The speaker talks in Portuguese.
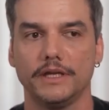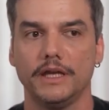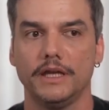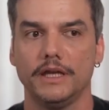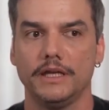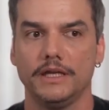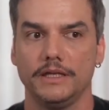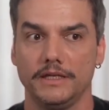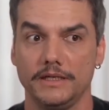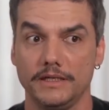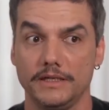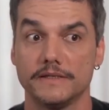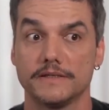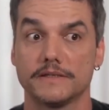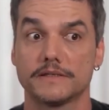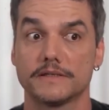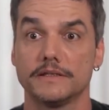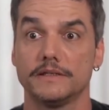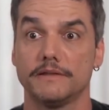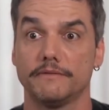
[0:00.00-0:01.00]
tô querendo
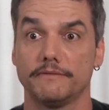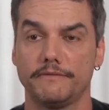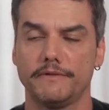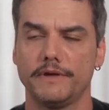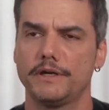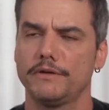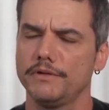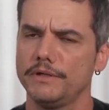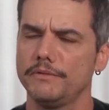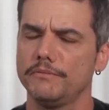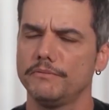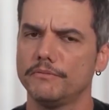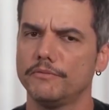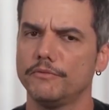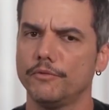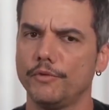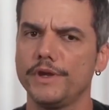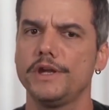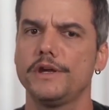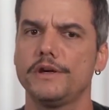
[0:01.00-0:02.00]
ver ele ou
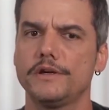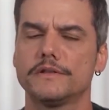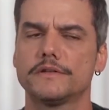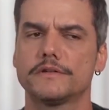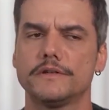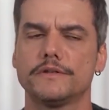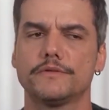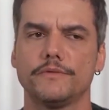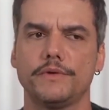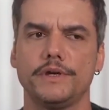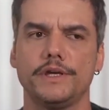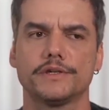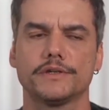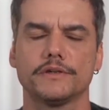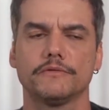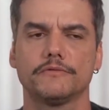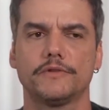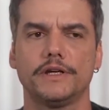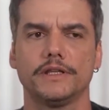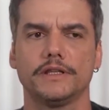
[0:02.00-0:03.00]
atrás das
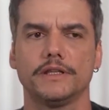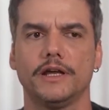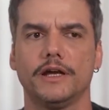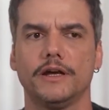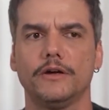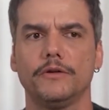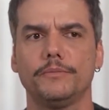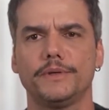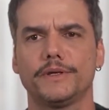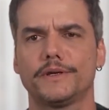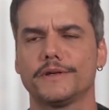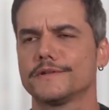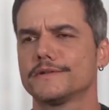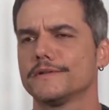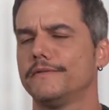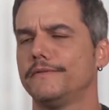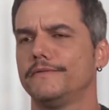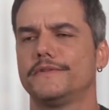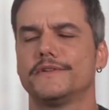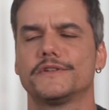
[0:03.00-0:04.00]
grades ou
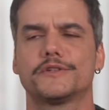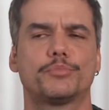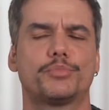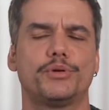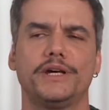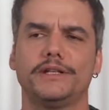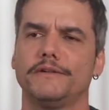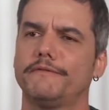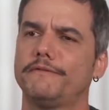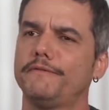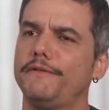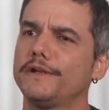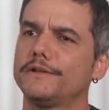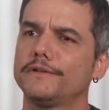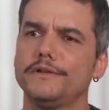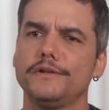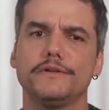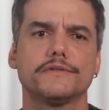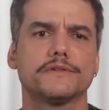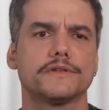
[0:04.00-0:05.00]
mortinho da Silva ali.
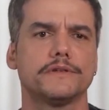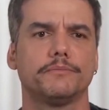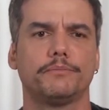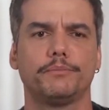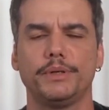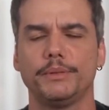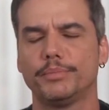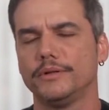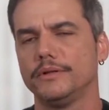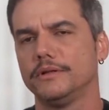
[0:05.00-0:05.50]
Espero